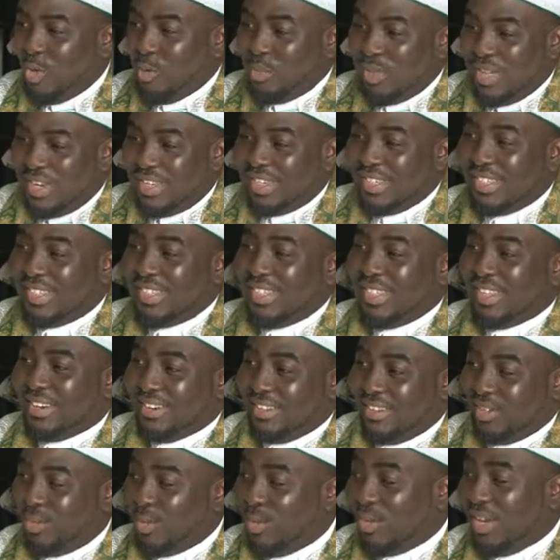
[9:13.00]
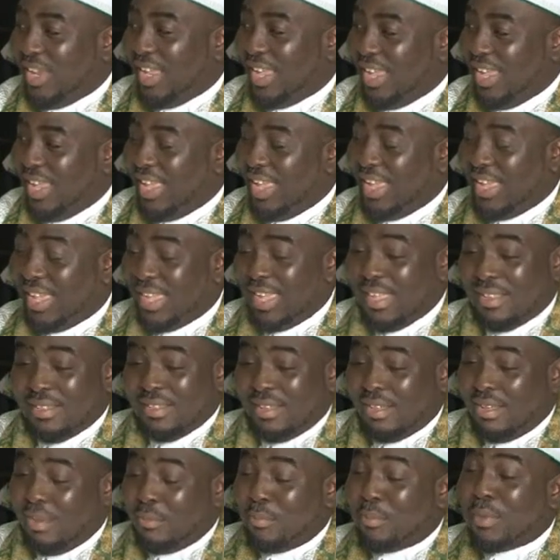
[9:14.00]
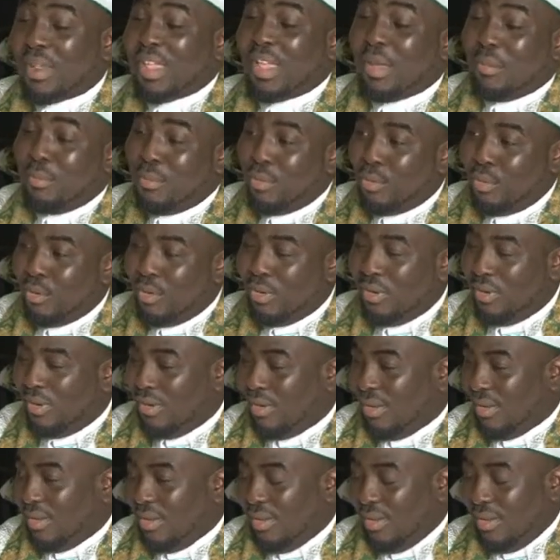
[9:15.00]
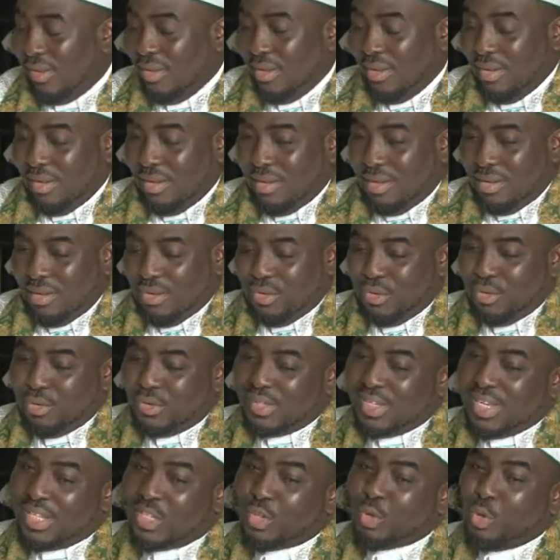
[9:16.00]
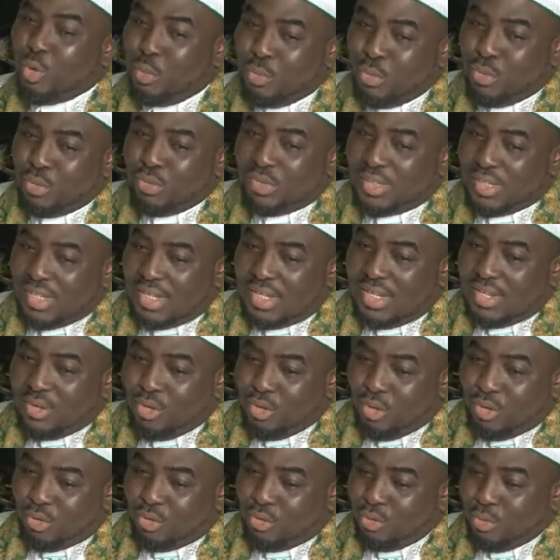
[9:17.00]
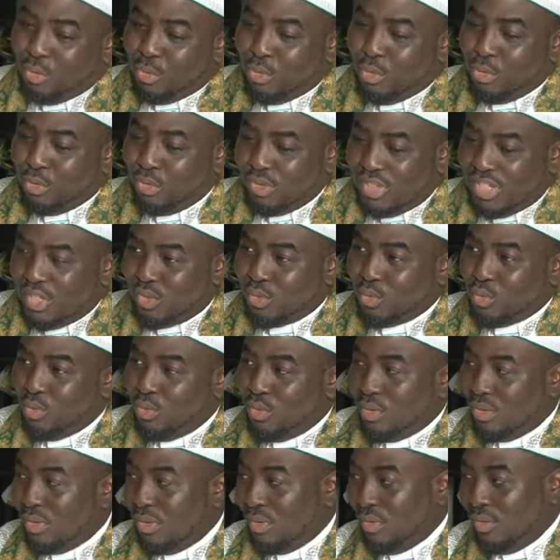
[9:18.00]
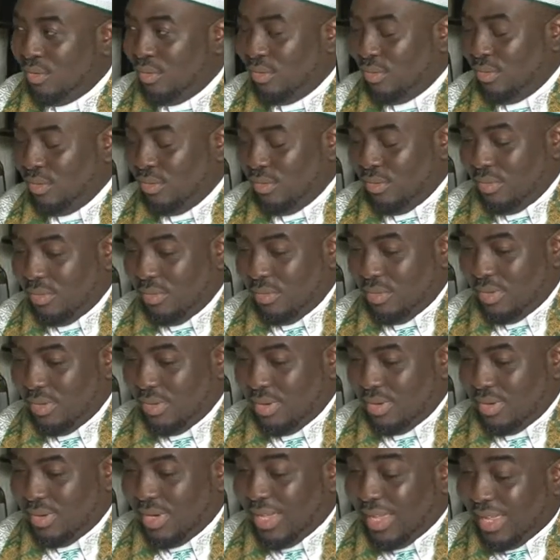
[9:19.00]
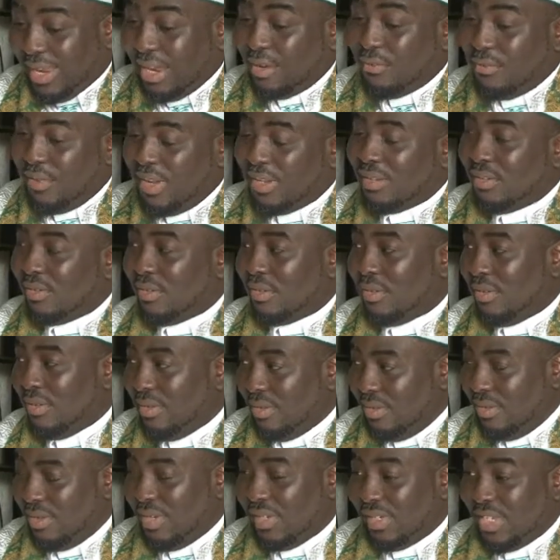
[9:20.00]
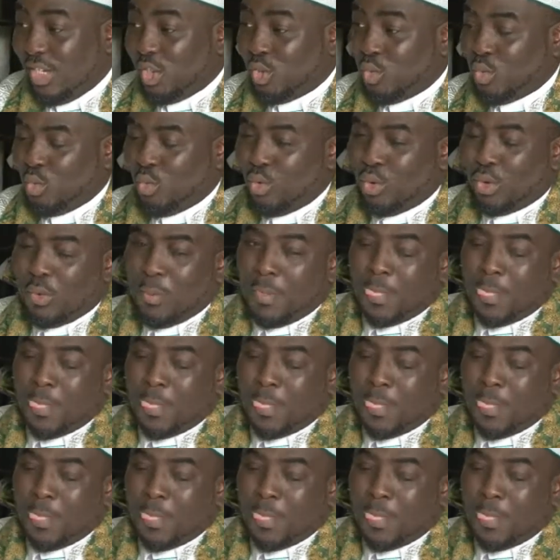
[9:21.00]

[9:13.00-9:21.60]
ou bien de dire, euh, donner un préambule de cette communauté lors de mon discours de la grande fête, de ces jours.